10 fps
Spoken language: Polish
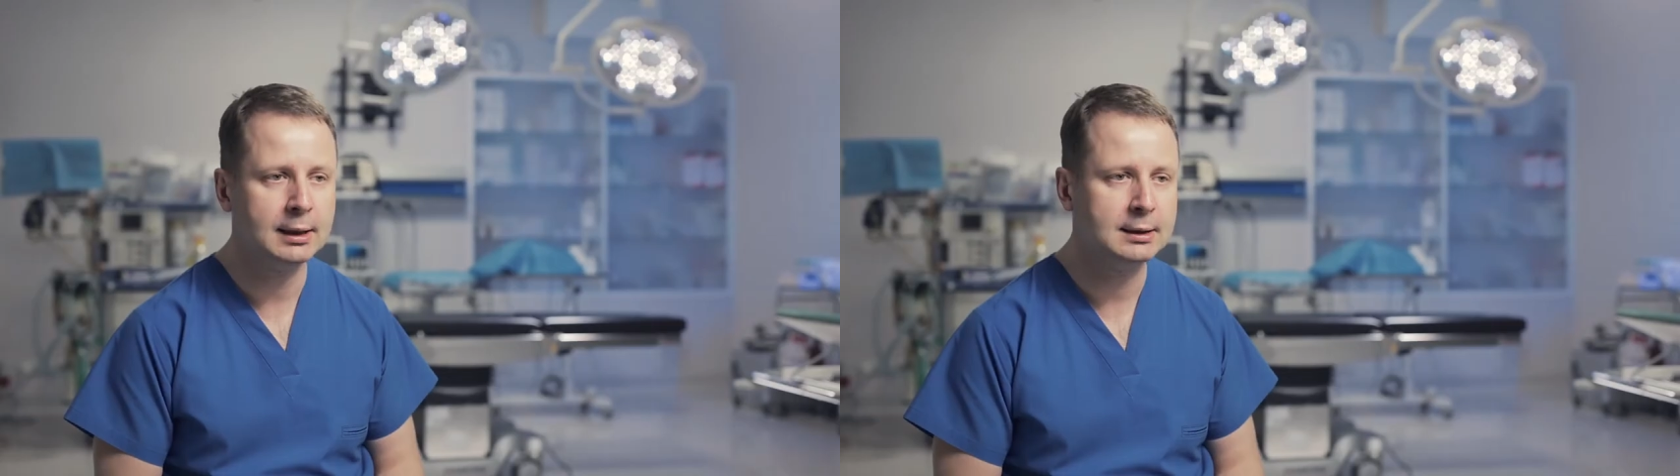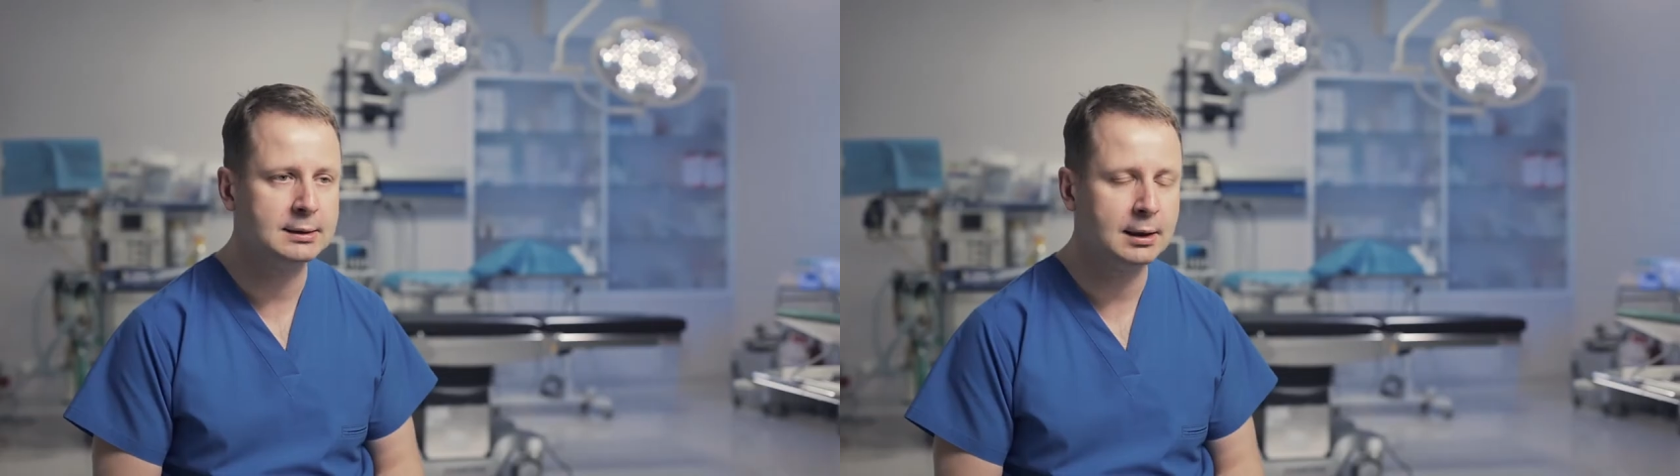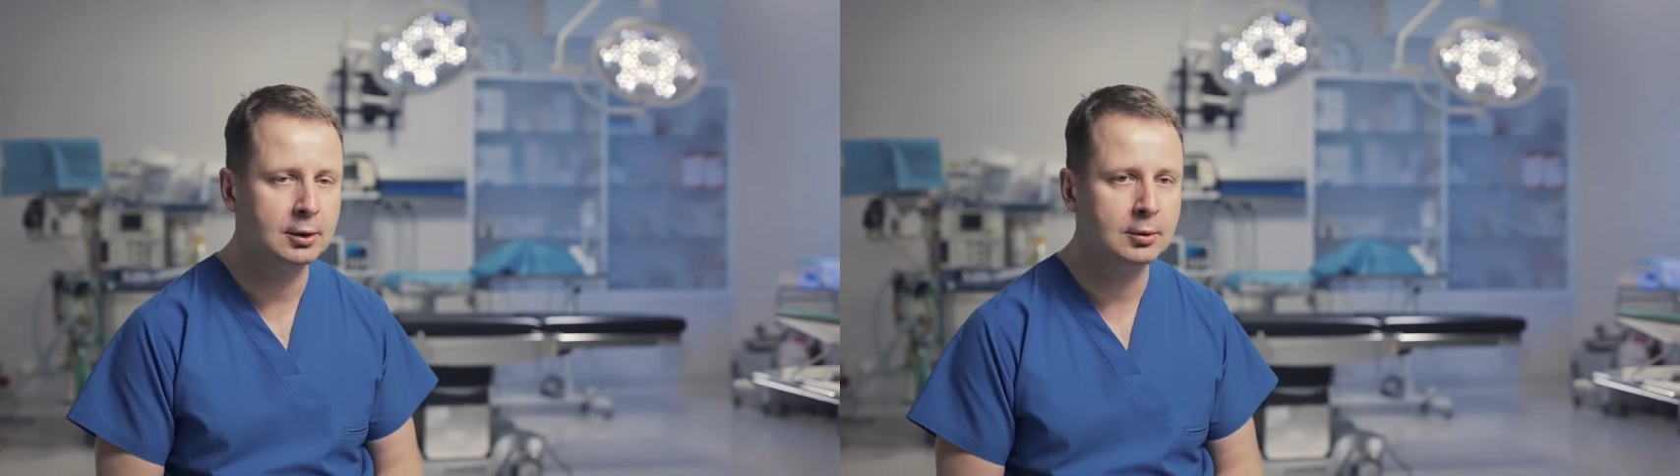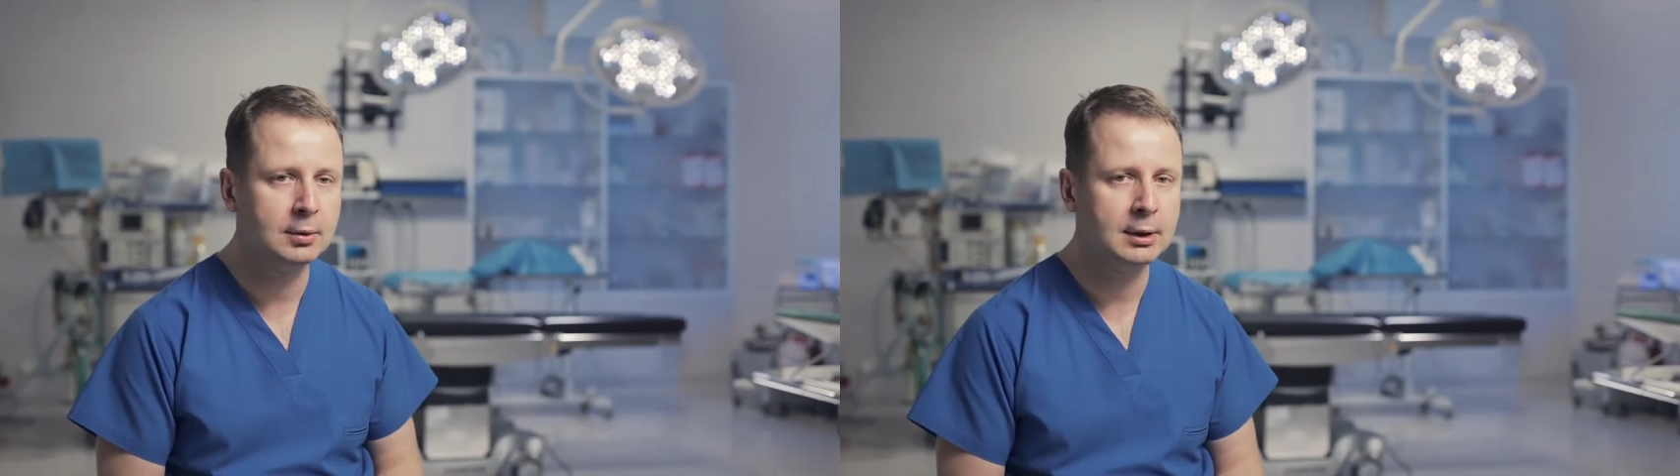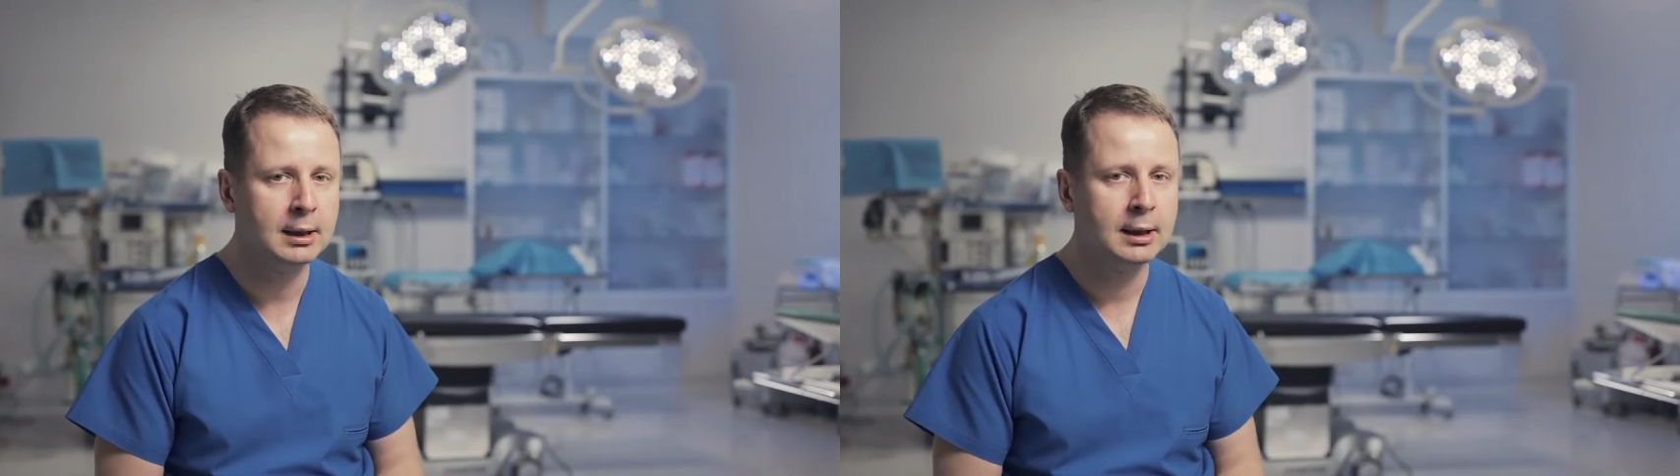ale z
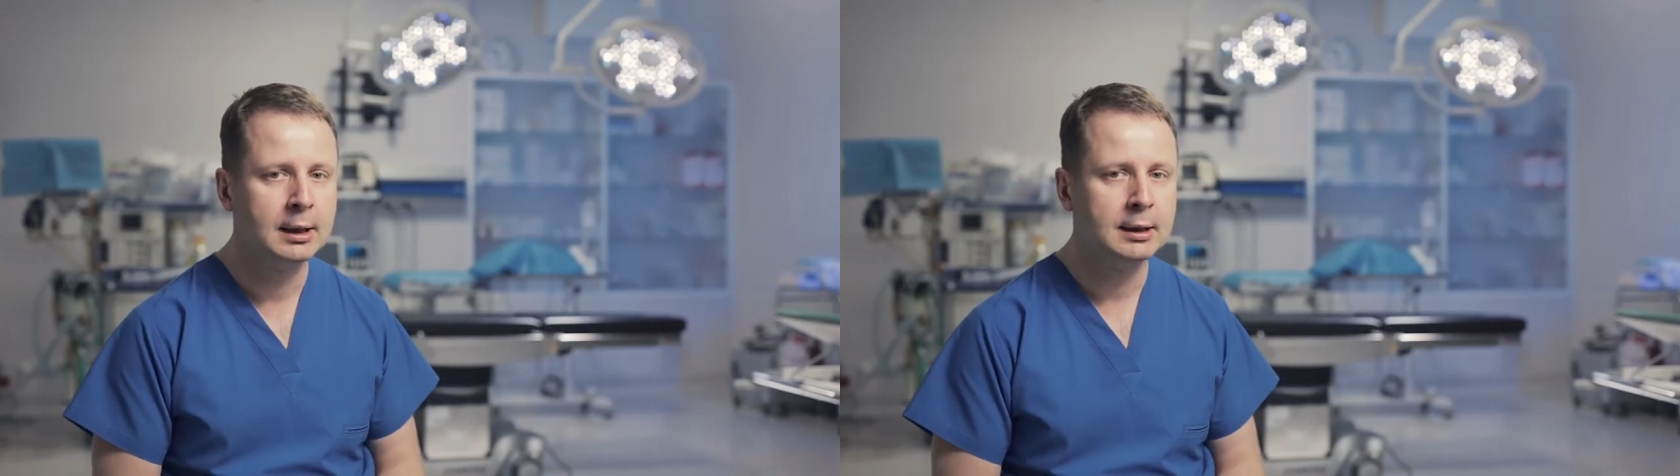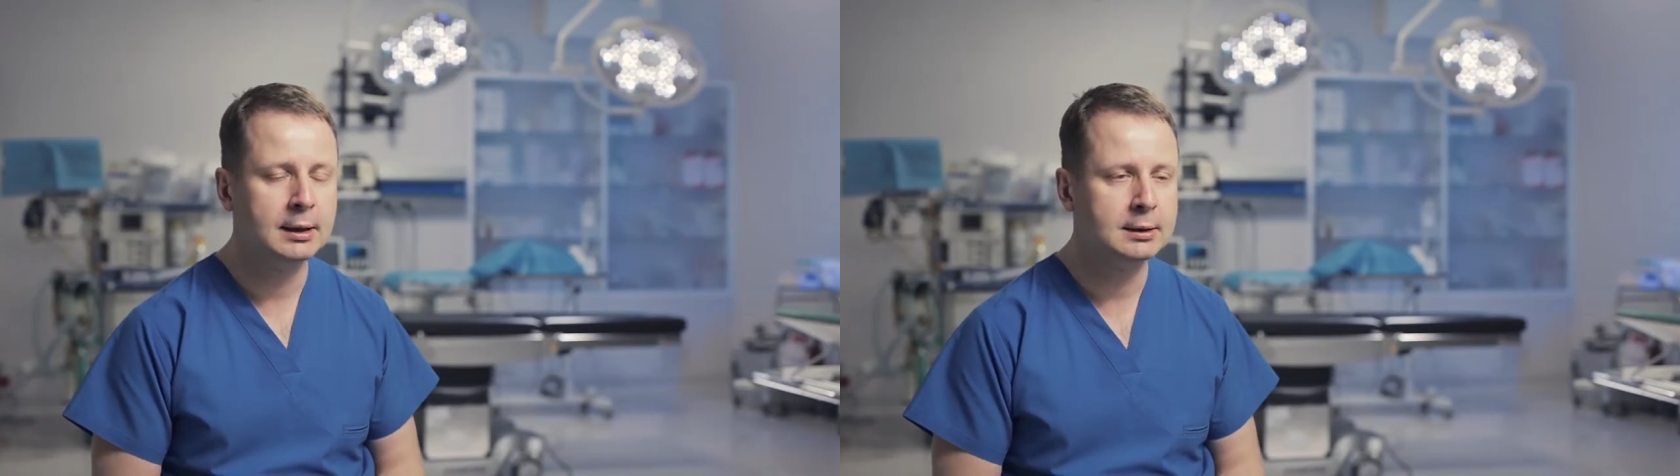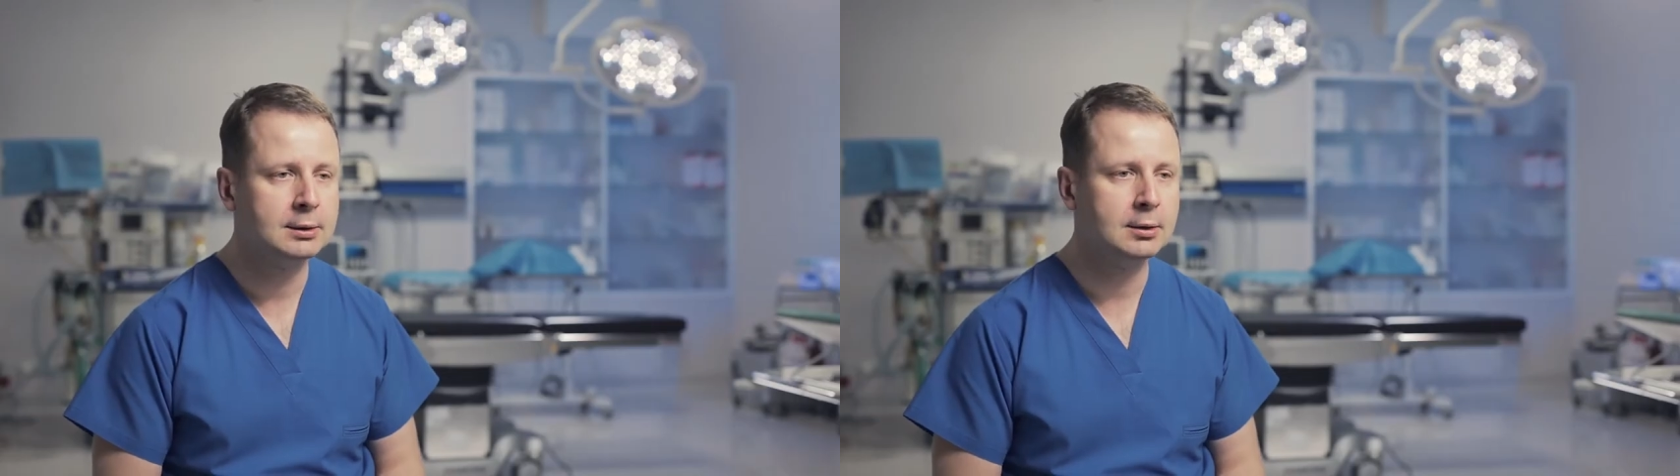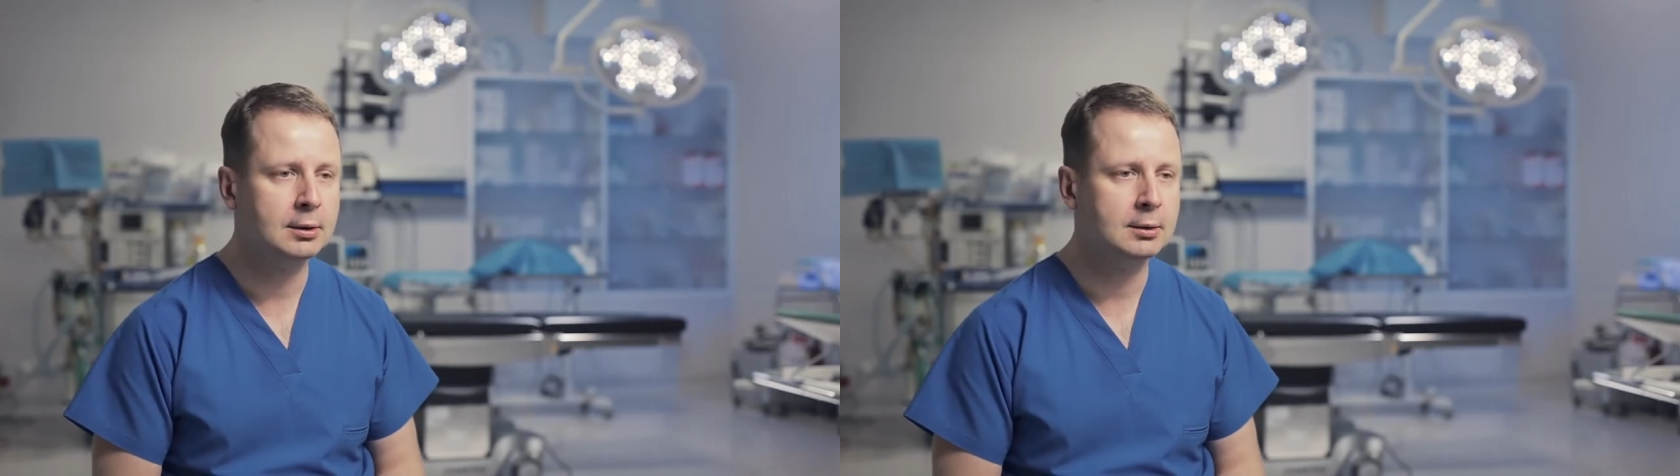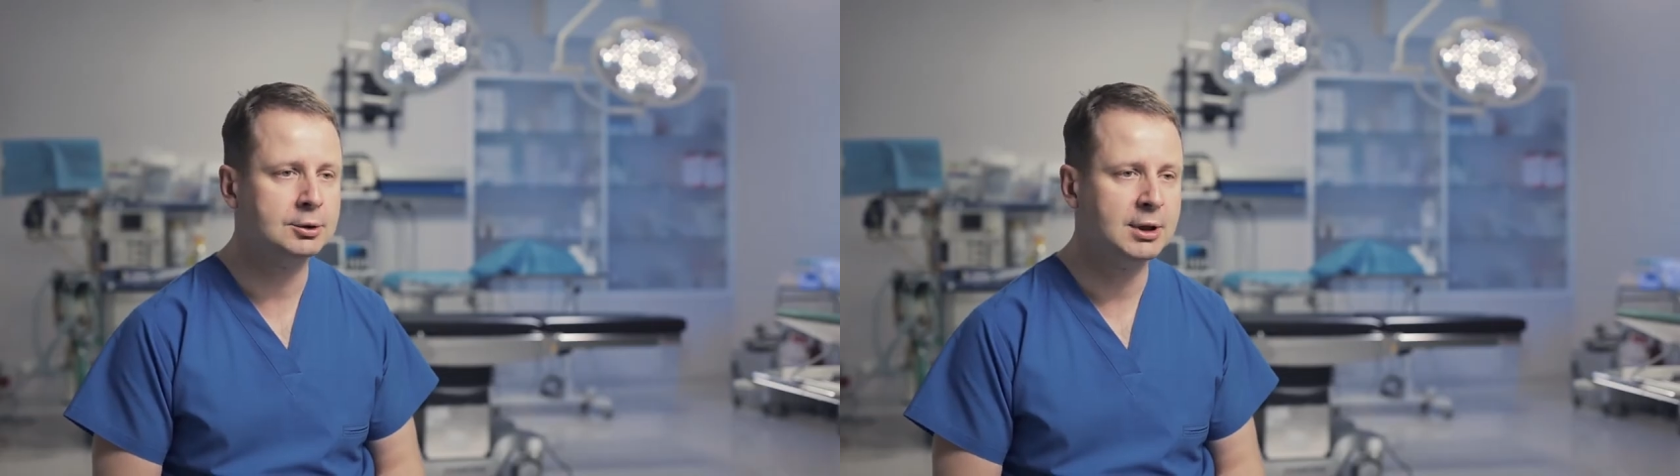reguły jest to